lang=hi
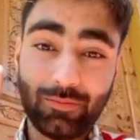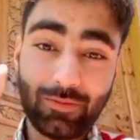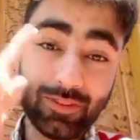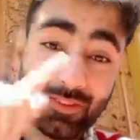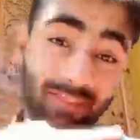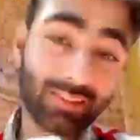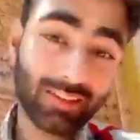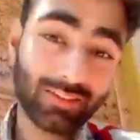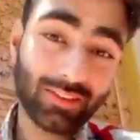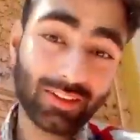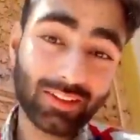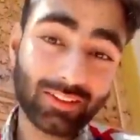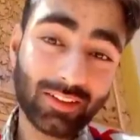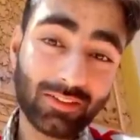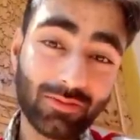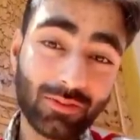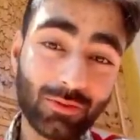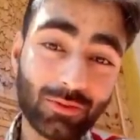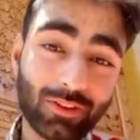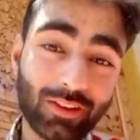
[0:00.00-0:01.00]
आप इनकी वजह
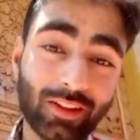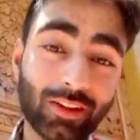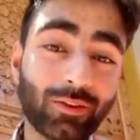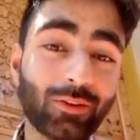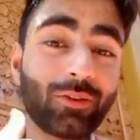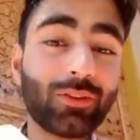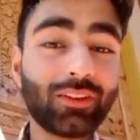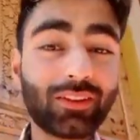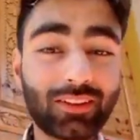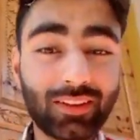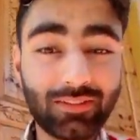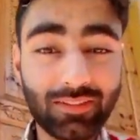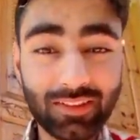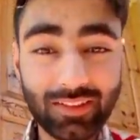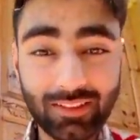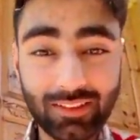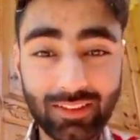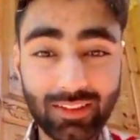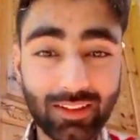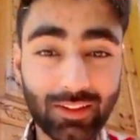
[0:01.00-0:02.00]
से व्यूज़ ले रहे हो इसकी
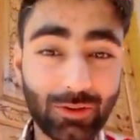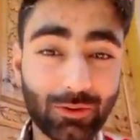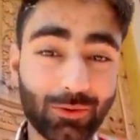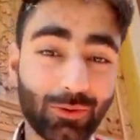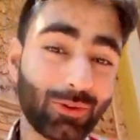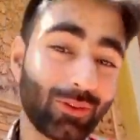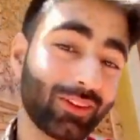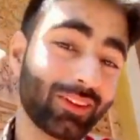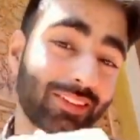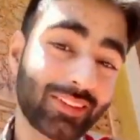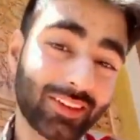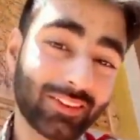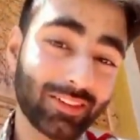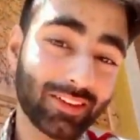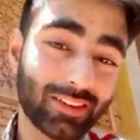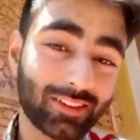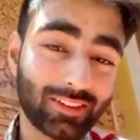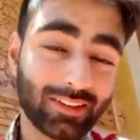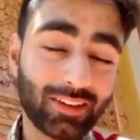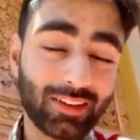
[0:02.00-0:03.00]
वजह से ले रहे हो इसकी
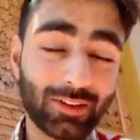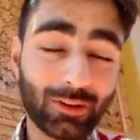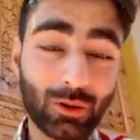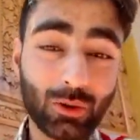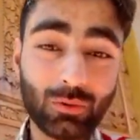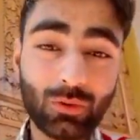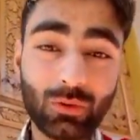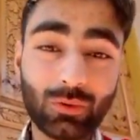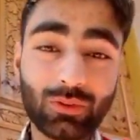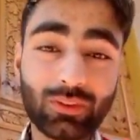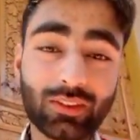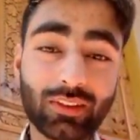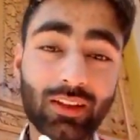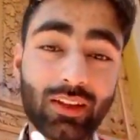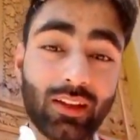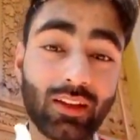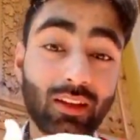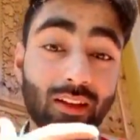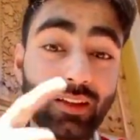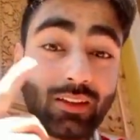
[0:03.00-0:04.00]
वजह से ले रहे हो व्यूज़
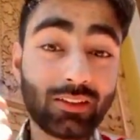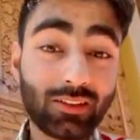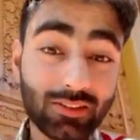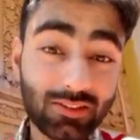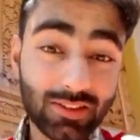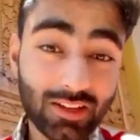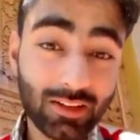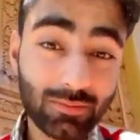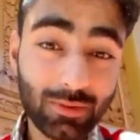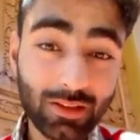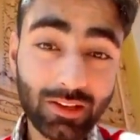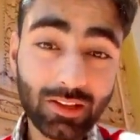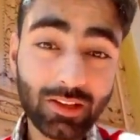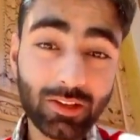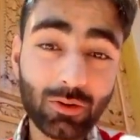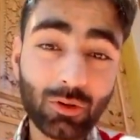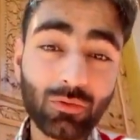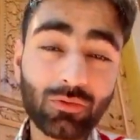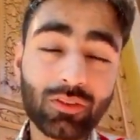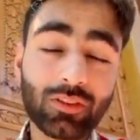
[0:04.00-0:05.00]
किचन में ले
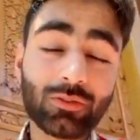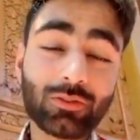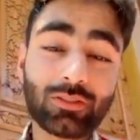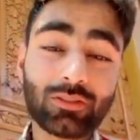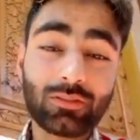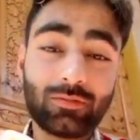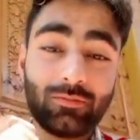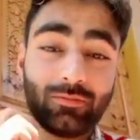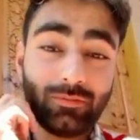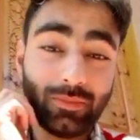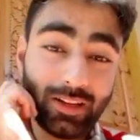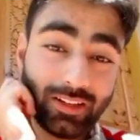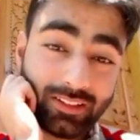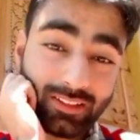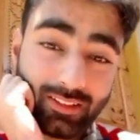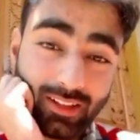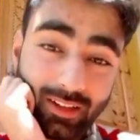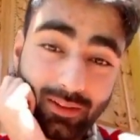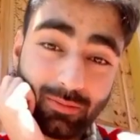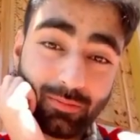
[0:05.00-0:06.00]
रहे हो व्यूज़ भाई
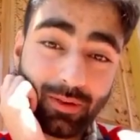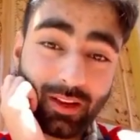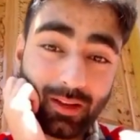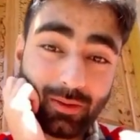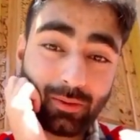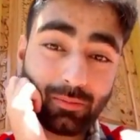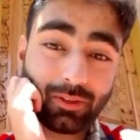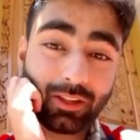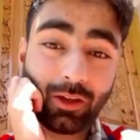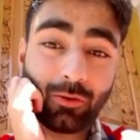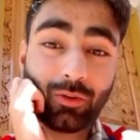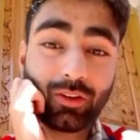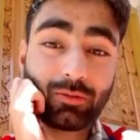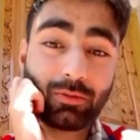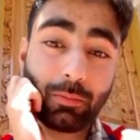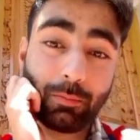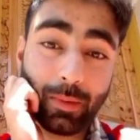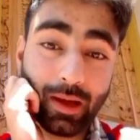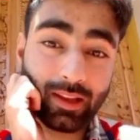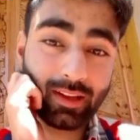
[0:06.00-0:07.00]
साहब पहले मैं बताऊँ
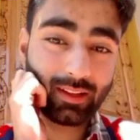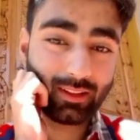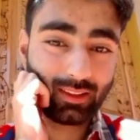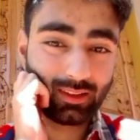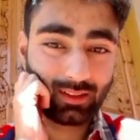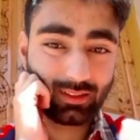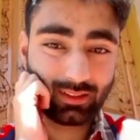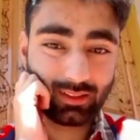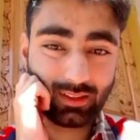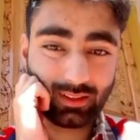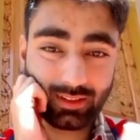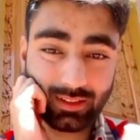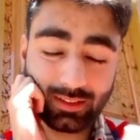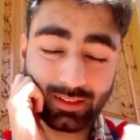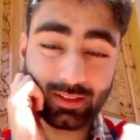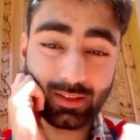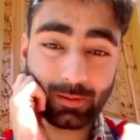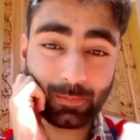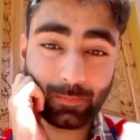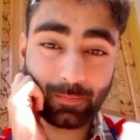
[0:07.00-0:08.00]
इसमें मेहनत लगती है
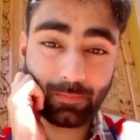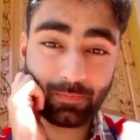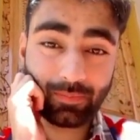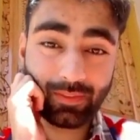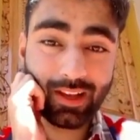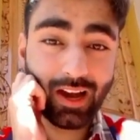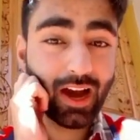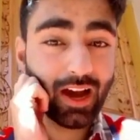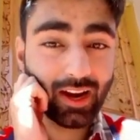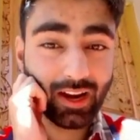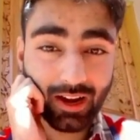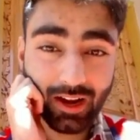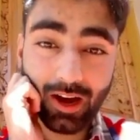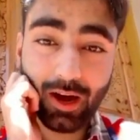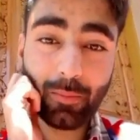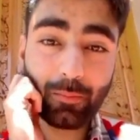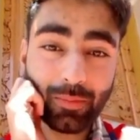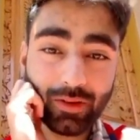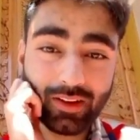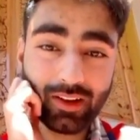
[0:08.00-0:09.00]
ठीक है अगर
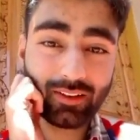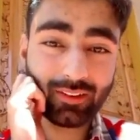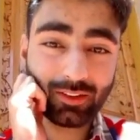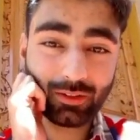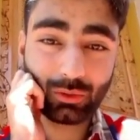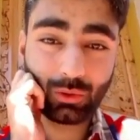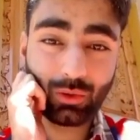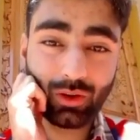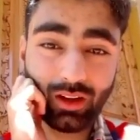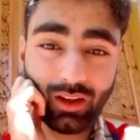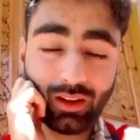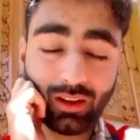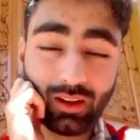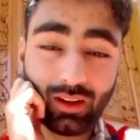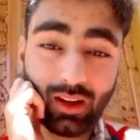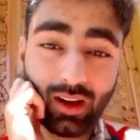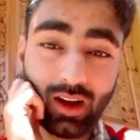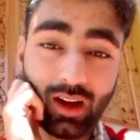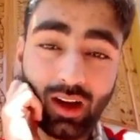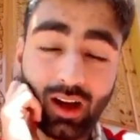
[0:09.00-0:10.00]
आप भी कर सकते हो ना
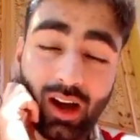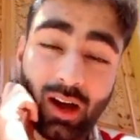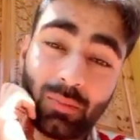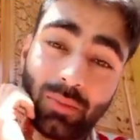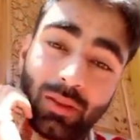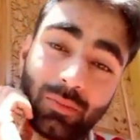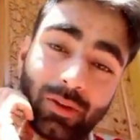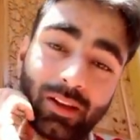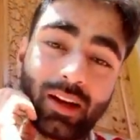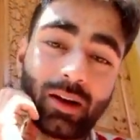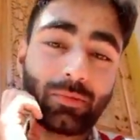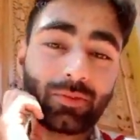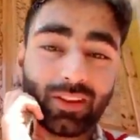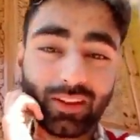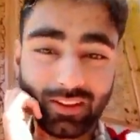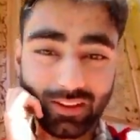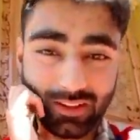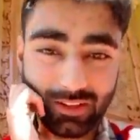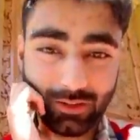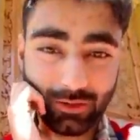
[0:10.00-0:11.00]
आपने भी कब
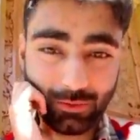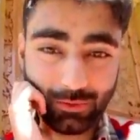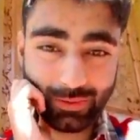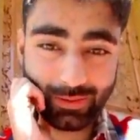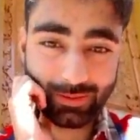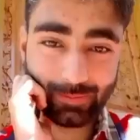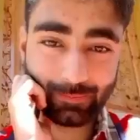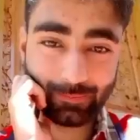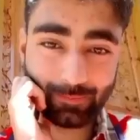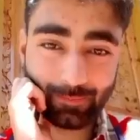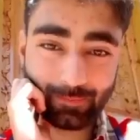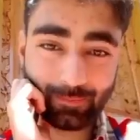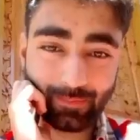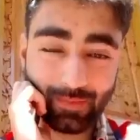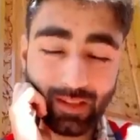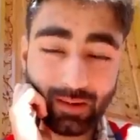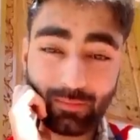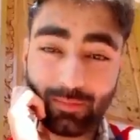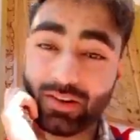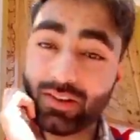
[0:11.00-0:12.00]
क्या किया होता
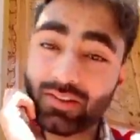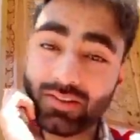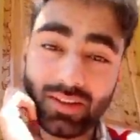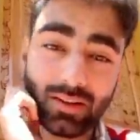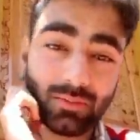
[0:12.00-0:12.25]
बट